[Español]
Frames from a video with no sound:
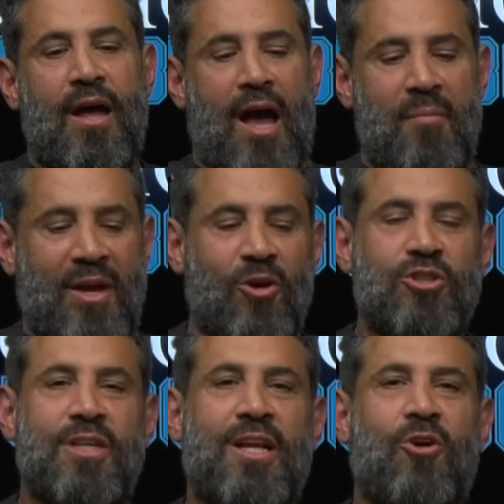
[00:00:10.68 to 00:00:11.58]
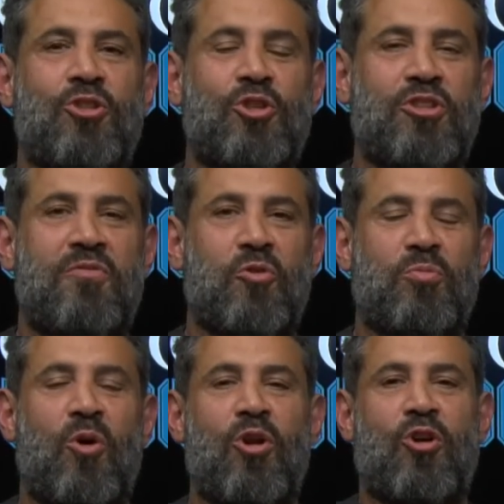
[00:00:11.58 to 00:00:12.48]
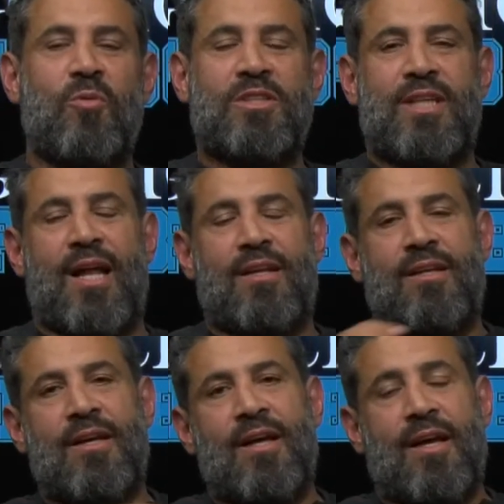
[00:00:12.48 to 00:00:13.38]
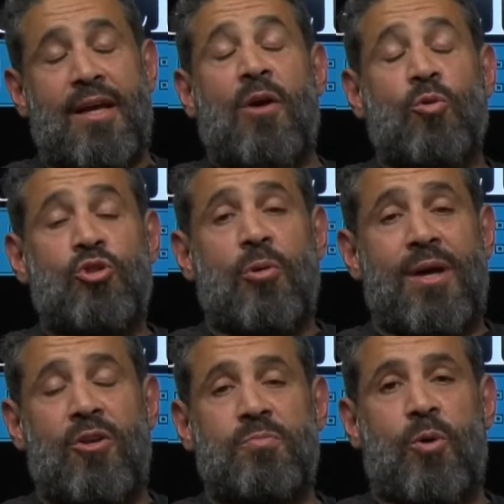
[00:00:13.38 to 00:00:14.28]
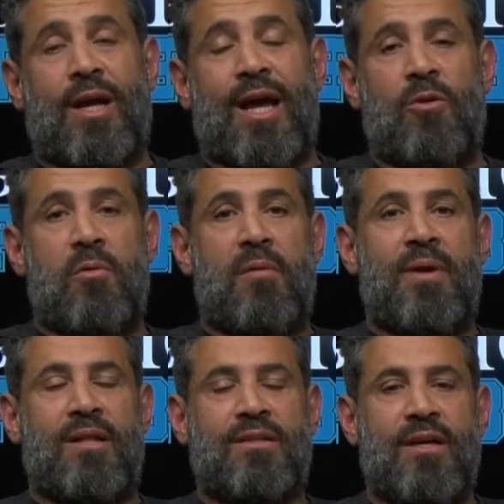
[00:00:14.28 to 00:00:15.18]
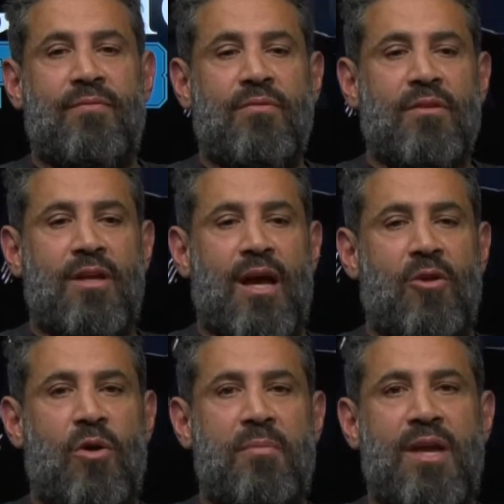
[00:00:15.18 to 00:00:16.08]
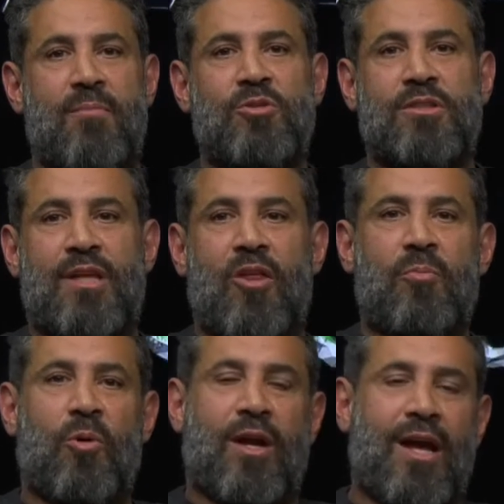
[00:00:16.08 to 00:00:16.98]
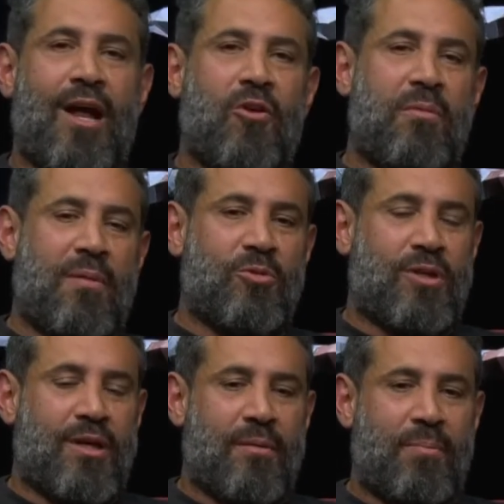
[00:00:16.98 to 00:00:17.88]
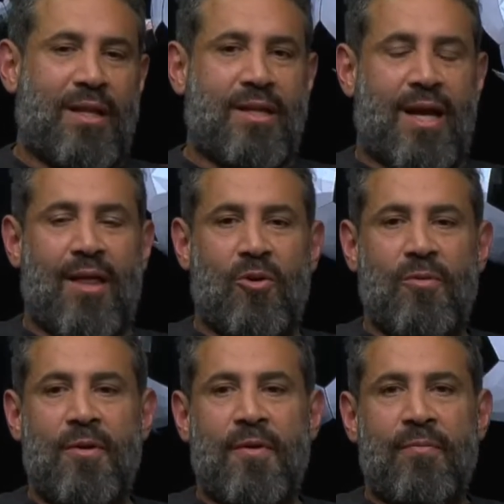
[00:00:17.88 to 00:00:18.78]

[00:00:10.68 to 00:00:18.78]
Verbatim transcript: Amigos de negocios y fútbol, ¿cómo están? Qué gusto verlos por acá nuevamente. Ya no habíamos estado por acá, no habíamos eh, platicado.